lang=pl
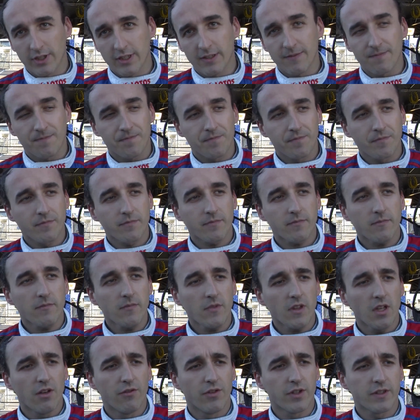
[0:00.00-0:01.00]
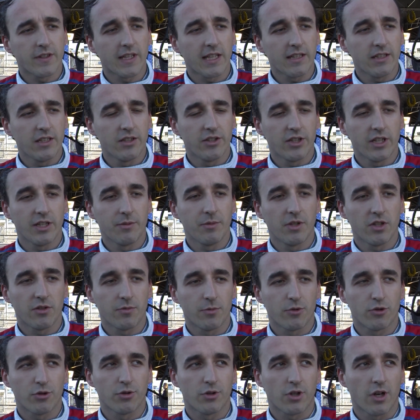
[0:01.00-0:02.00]
i w ostatni dzień
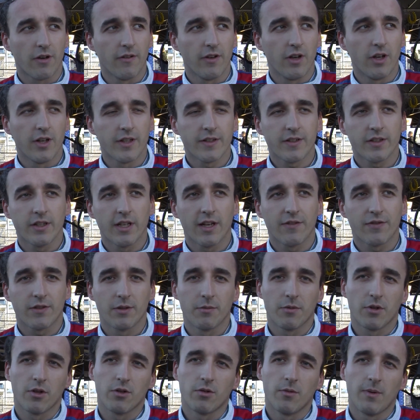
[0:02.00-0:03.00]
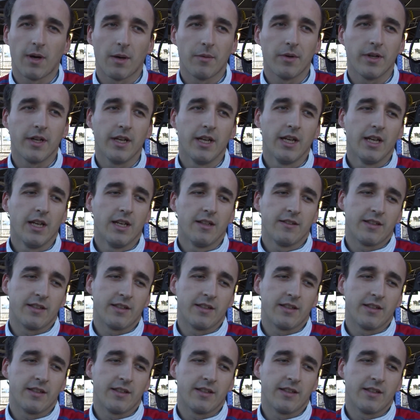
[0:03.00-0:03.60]
mieliśmy szutrowe OS-y, a w tym roku mamy,